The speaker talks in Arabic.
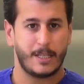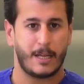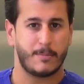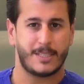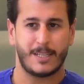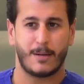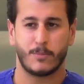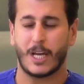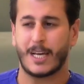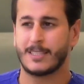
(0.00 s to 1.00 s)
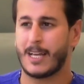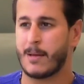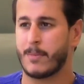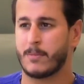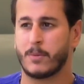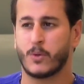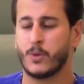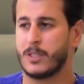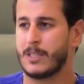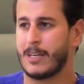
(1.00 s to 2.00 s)
يعني بصير المدخن دائما
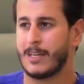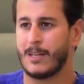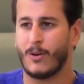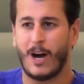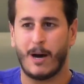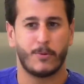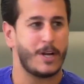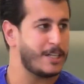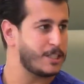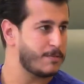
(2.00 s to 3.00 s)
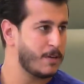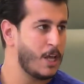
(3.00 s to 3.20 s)
بيكون آه، لعابه ناشف